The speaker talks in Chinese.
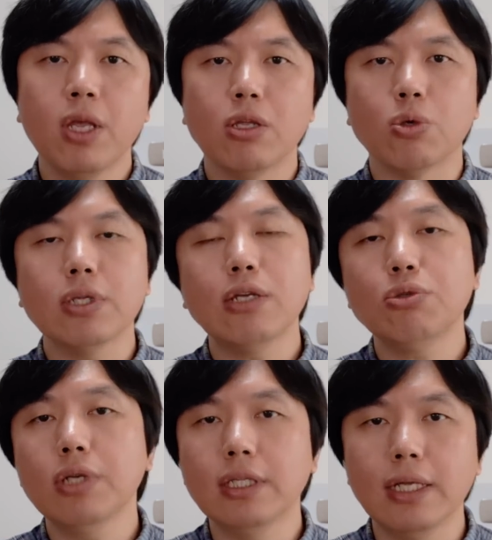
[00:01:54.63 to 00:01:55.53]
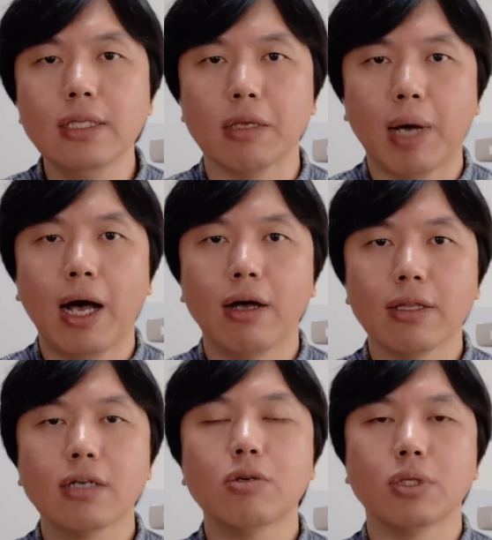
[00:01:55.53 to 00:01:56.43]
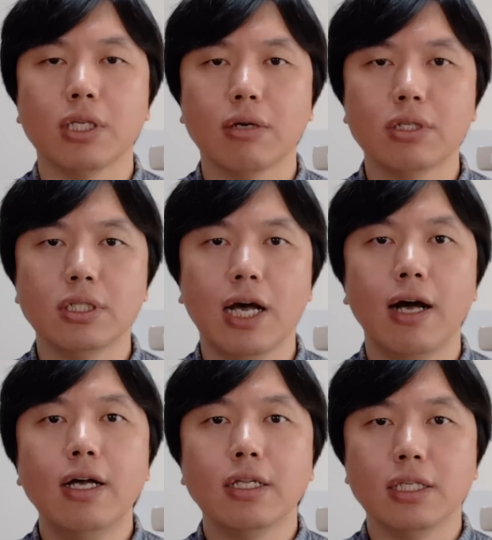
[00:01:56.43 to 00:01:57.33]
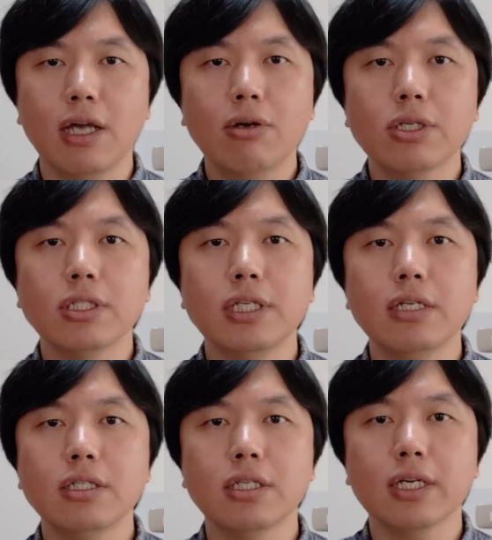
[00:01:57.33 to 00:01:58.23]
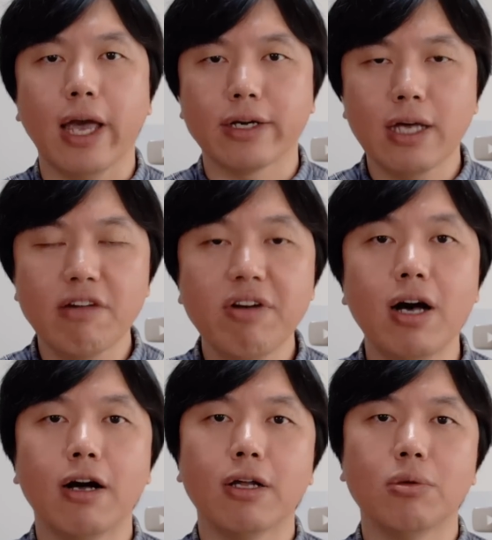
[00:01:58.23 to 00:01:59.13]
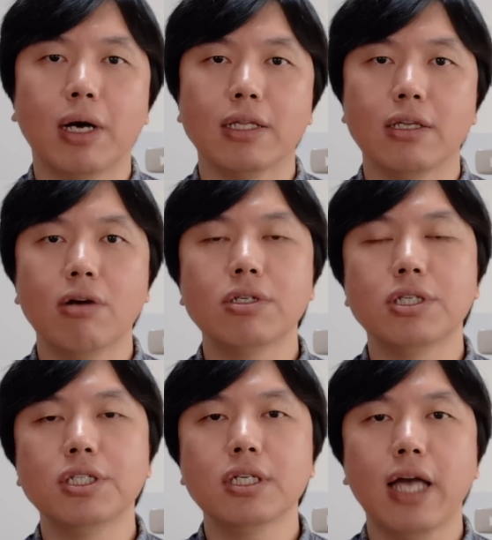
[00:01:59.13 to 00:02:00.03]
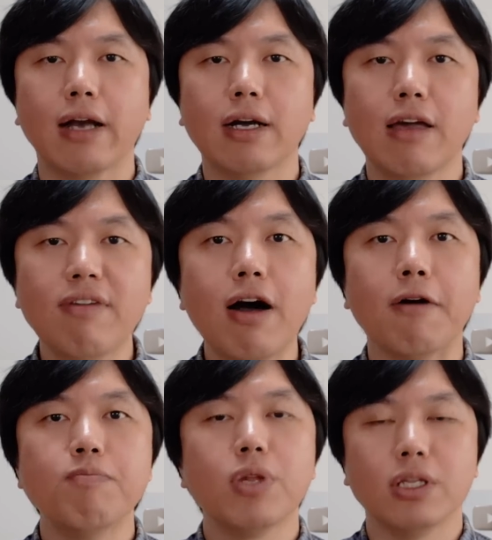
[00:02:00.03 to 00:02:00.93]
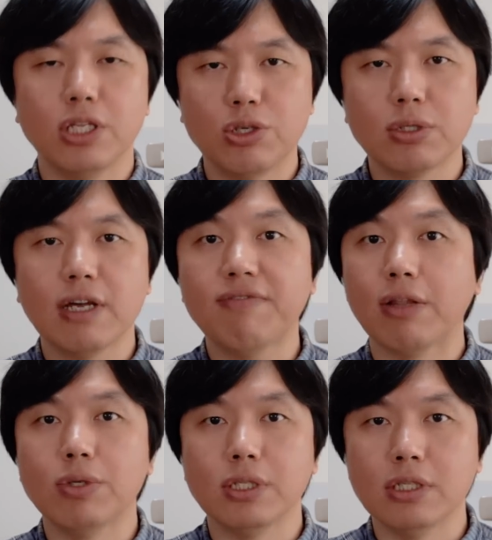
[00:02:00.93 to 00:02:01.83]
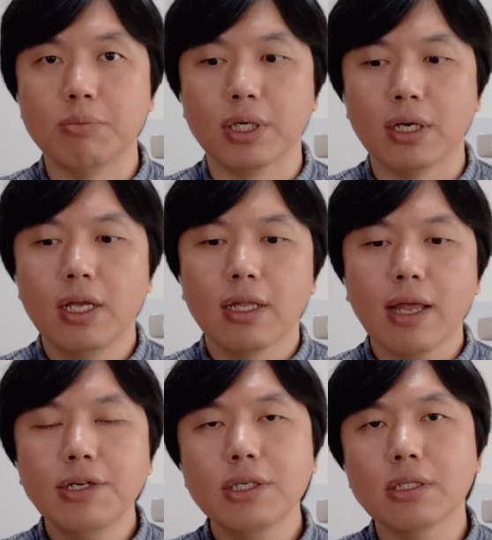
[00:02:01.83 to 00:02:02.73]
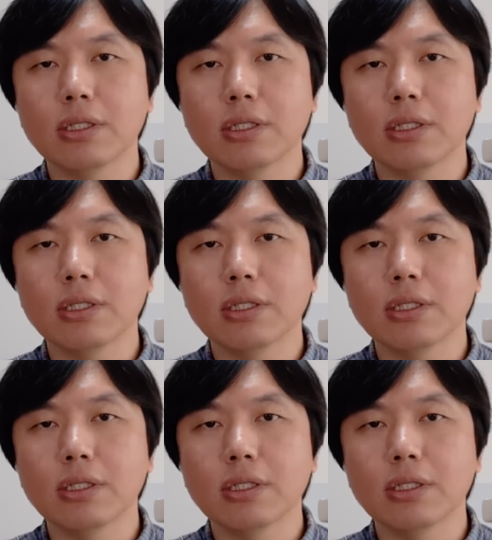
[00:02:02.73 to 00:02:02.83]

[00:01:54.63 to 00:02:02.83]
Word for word: 你说在去年年底吧，当时我提到是这样：你要是坚持改革开放，对吧？你要是支持改革开放，你就是在反对习近平。但这